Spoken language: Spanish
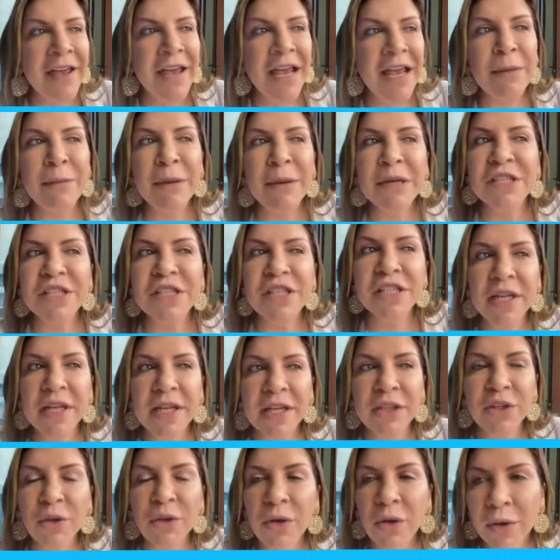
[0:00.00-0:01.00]
el
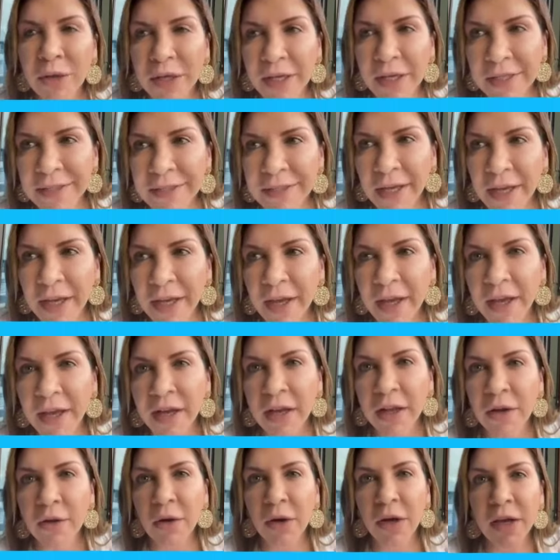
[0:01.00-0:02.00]
bachillerato lo hice
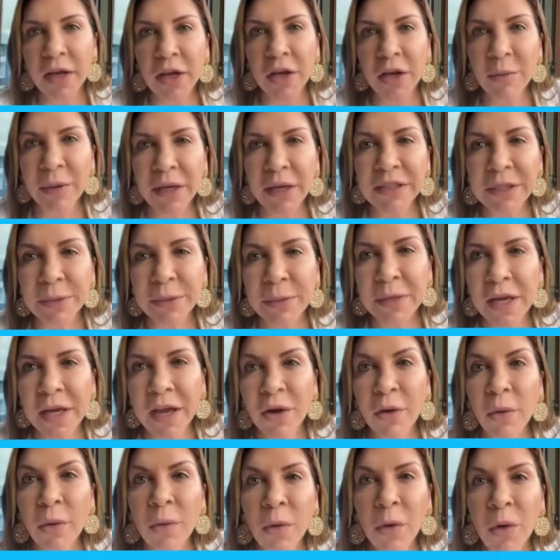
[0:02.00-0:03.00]
en el colegio
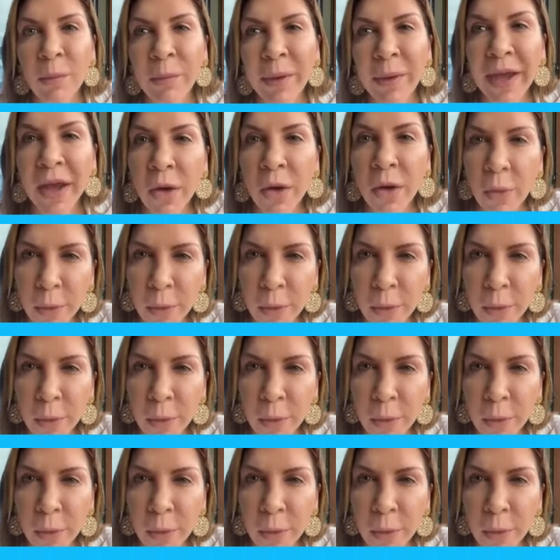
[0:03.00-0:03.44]
Maximiliano Colbe de